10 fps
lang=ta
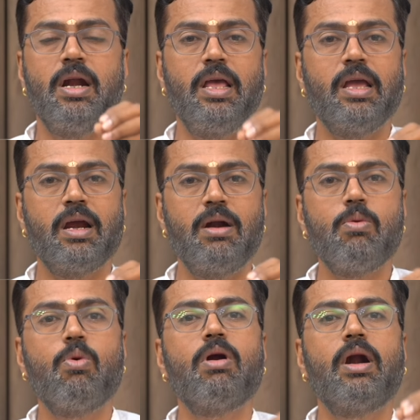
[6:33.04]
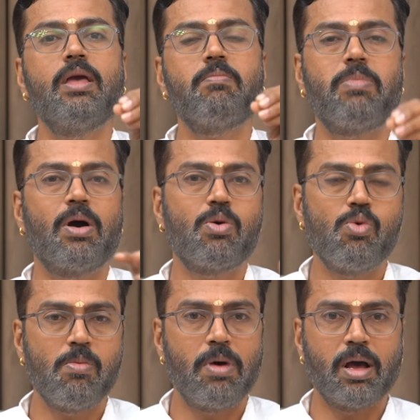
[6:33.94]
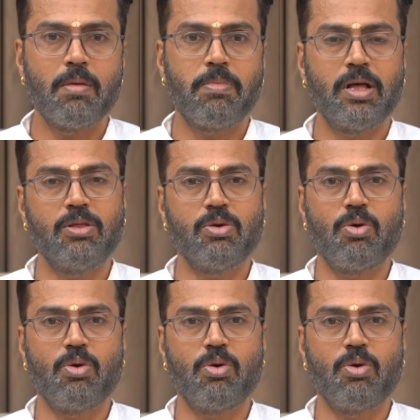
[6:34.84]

நீங்கள் உங்களை பக்குவமாக பார்த்து